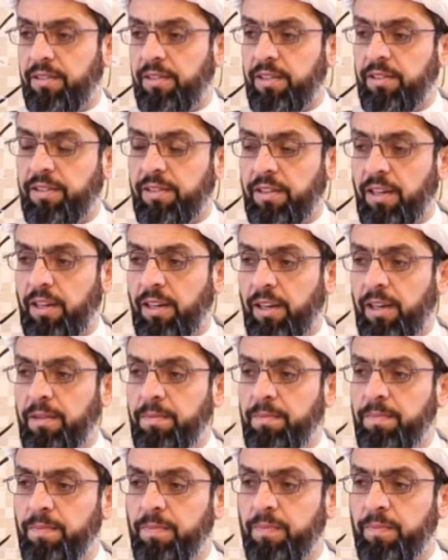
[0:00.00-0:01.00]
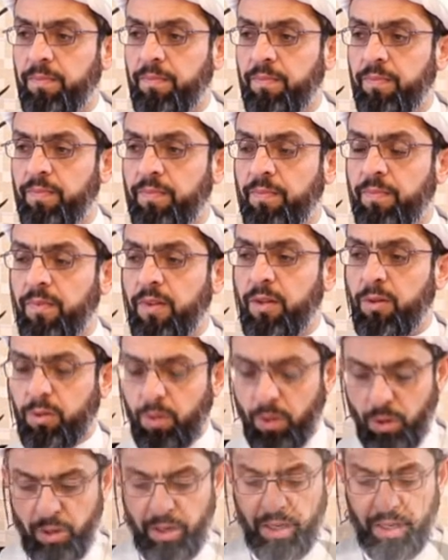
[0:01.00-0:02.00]
vesselam
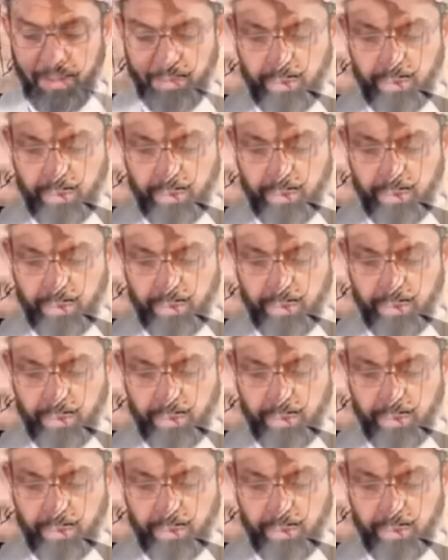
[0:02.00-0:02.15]
şöyle